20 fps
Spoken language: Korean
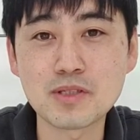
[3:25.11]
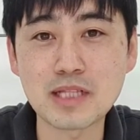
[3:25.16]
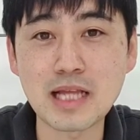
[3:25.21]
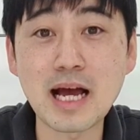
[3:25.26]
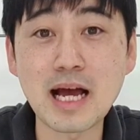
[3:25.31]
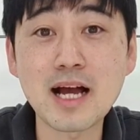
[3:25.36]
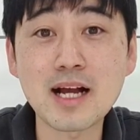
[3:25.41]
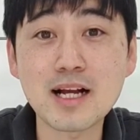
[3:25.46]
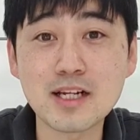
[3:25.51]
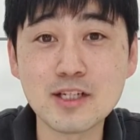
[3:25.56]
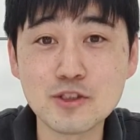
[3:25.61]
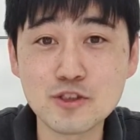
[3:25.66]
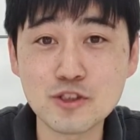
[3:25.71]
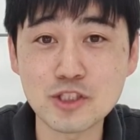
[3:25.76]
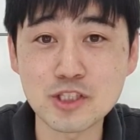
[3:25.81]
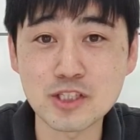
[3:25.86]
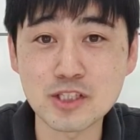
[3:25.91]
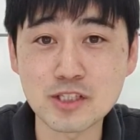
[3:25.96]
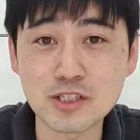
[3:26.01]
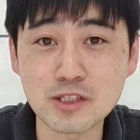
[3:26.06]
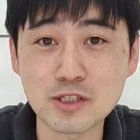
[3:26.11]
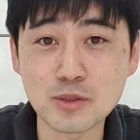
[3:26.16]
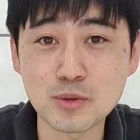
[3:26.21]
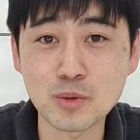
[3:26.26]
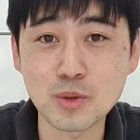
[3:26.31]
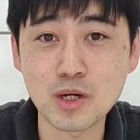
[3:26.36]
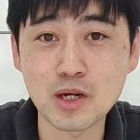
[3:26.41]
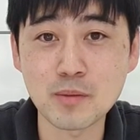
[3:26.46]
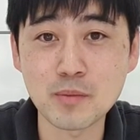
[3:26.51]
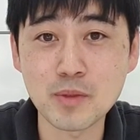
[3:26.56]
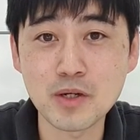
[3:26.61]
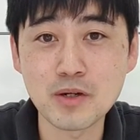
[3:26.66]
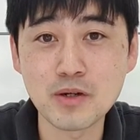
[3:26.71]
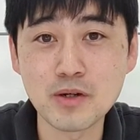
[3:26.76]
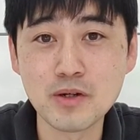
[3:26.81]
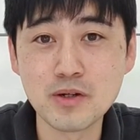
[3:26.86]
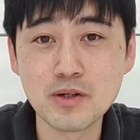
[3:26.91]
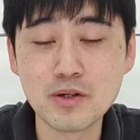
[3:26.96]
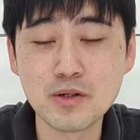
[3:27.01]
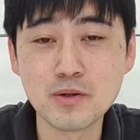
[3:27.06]
나아갈 수 있기를
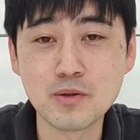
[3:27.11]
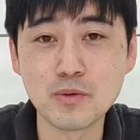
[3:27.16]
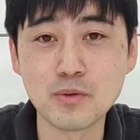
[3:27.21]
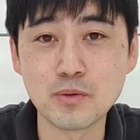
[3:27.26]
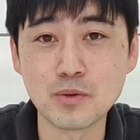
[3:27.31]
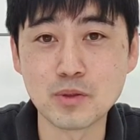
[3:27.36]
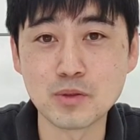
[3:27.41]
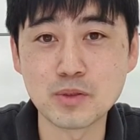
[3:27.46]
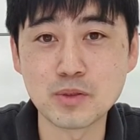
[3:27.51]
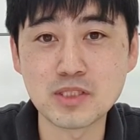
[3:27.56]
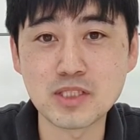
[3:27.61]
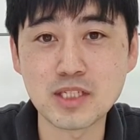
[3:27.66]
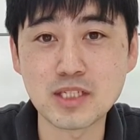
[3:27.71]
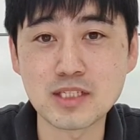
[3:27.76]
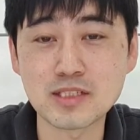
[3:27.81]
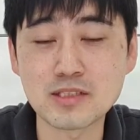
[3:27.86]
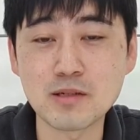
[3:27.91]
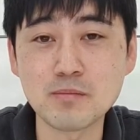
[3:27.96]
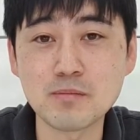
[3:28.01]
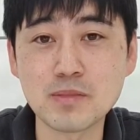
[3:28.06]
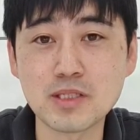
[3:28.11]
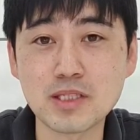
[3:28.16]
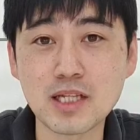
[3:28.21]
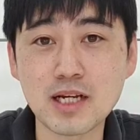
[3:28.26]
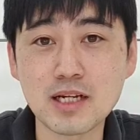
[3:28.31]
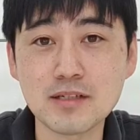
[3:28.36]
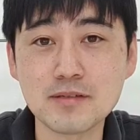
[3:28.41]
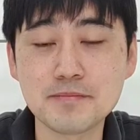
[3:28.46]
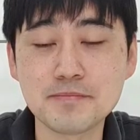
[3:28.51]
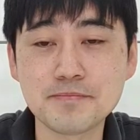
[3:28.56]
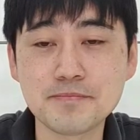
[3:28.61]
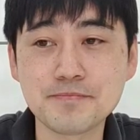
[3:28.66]
기도하며 오늘도 이 자리에 섭니다.